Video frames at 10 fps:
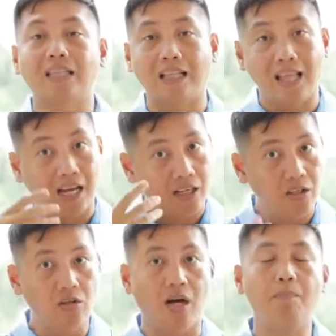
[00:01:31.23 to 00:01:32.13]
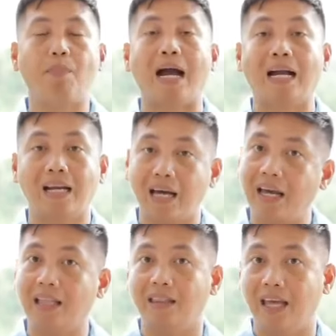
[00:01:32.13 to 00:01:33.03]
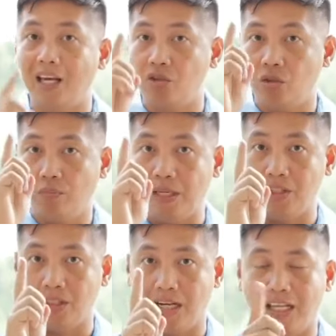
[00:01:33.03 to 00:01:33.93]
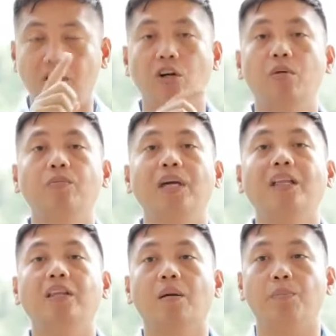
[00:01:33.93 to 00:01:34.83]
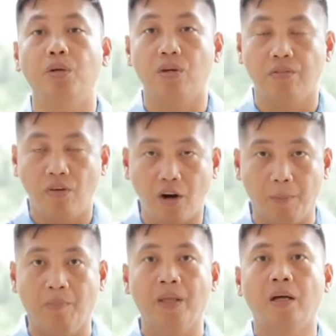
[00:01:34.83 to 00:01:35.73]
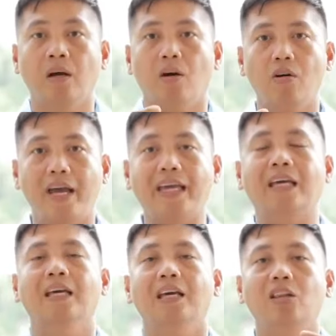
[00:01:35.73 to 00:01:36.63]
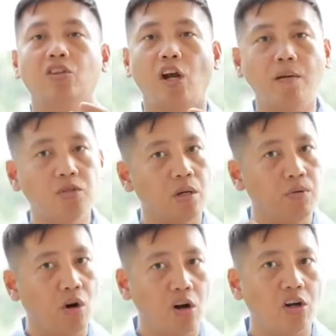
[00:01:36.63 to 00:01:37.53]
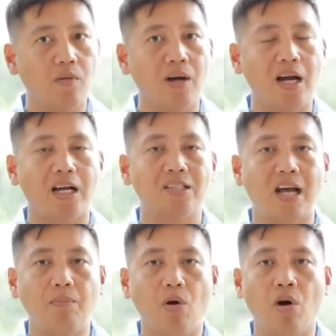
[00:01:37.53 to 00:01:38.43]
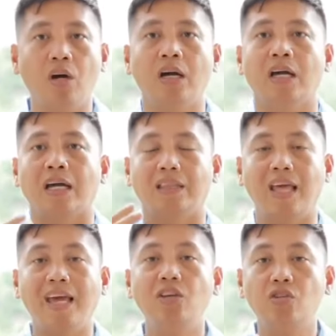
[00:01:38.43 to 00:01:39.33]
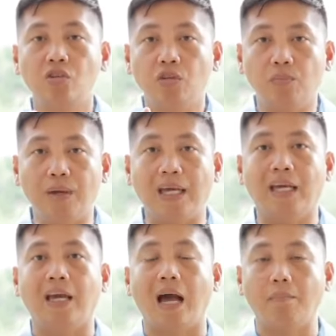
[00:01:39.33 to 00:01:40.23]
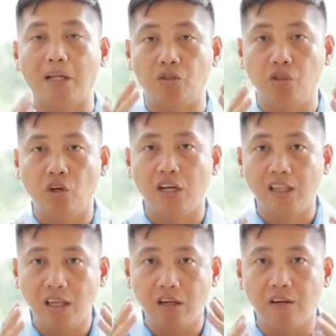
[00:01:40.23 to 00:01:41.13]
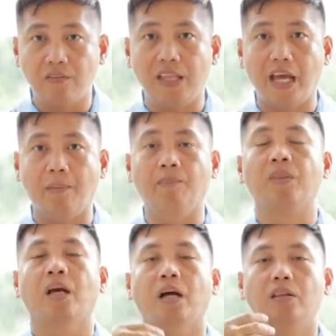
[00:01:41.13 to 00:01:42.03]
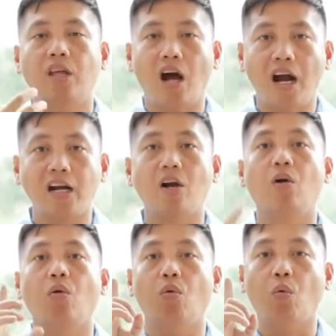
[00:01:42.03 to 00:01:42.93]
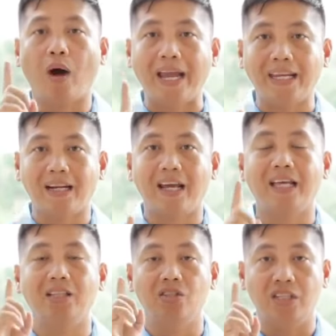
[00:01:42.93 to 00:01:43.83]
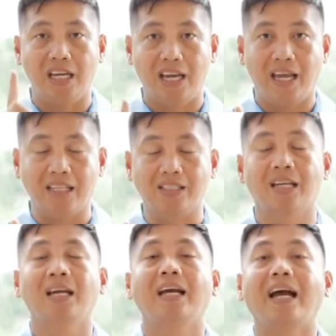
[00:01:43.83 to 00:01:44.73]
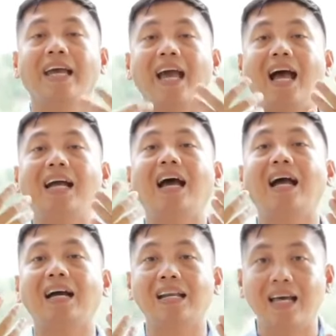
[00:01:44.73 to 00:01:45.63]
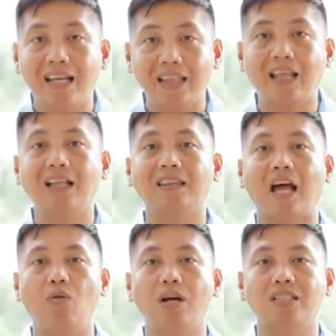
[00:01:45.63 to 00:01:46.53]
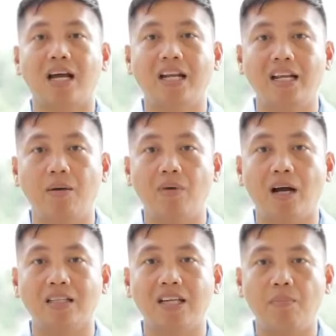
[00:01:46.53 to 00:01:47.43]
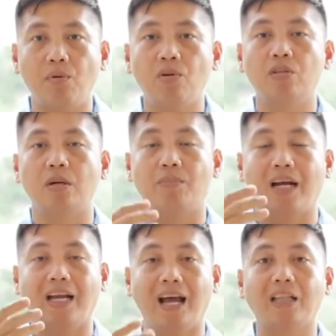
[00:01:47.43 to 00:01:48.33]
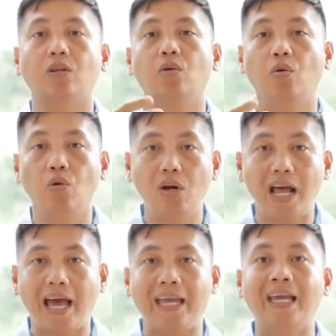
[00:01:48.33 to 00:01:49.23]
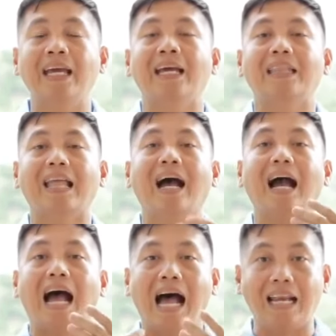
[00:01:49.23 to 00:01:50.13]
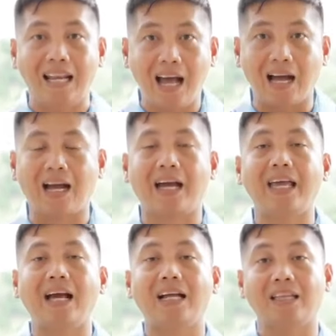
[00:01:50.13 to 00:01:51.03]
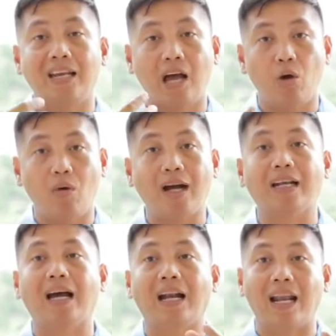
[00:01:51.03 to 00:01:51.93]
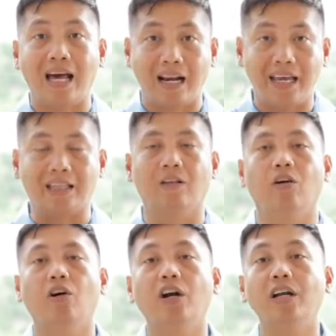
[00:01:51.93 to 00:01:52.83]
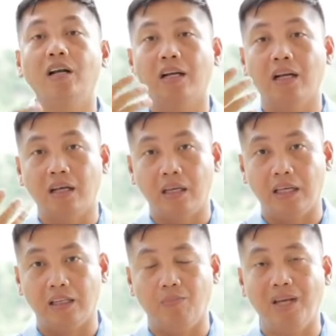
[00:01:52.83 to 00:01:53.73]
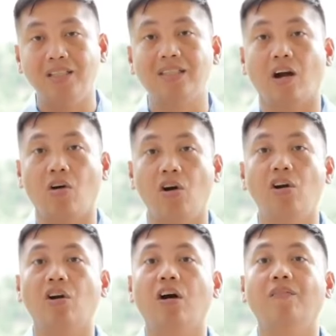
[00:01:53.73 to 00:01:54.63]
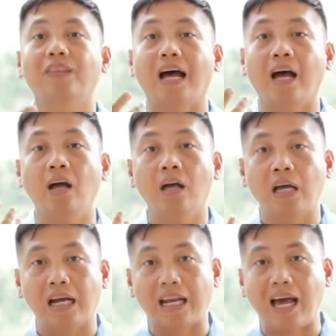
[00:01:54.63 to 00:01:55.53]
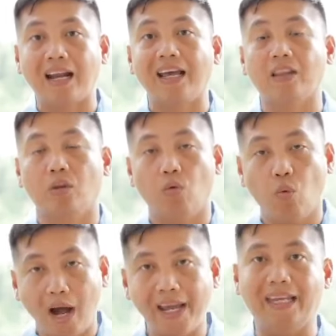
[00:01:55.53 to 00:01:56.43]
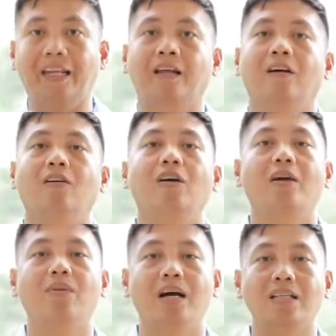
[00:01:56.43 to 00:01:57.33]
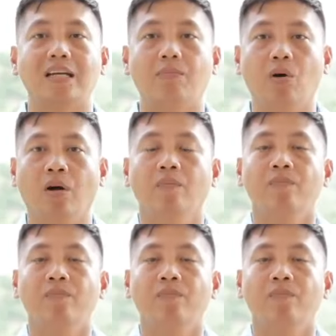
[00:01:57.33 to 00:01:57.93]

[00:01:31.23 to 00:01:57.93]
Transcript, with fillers: Tandaan niyo ha, pag claret, they should be straight comb in their pure form. Okay, in terms of color mga kasabong, they should be a majority of them dark wine red chickens. Kaya nga claret ang tawag sa kanila mga kasapong sapagkat kulay ng alak. Kaya nga tinawag na claret or it means the color of the claret wine. Okay mga kasabong.